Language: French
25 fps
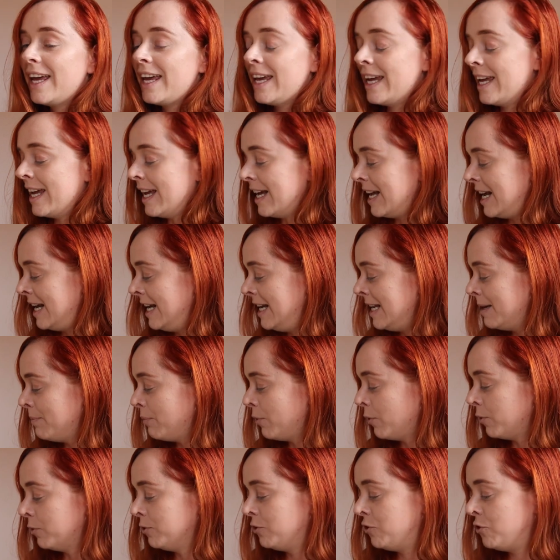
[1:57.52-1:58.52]
Et les
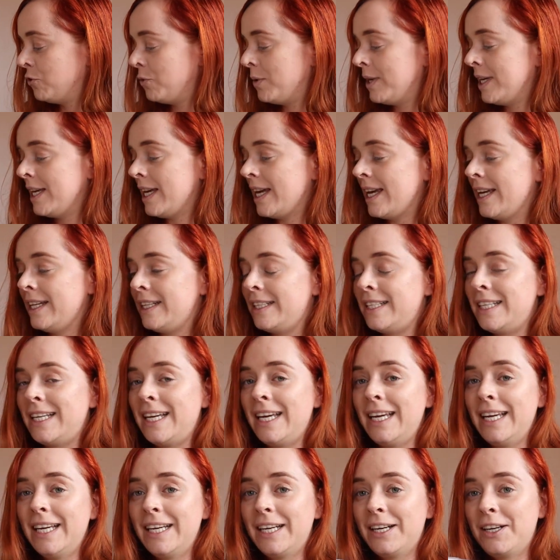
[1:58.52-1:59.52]
produits
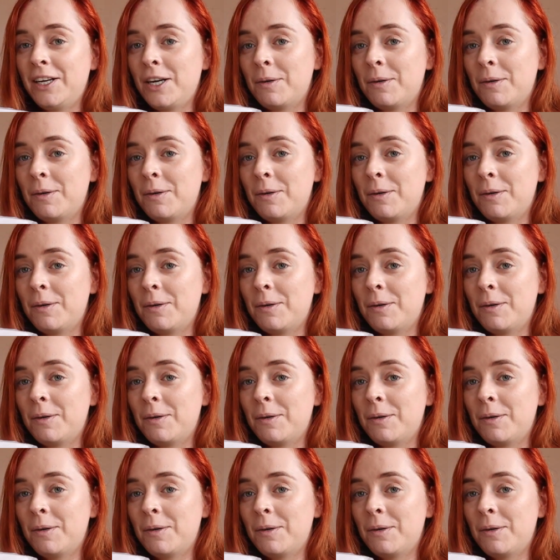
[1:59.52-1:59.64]
étaient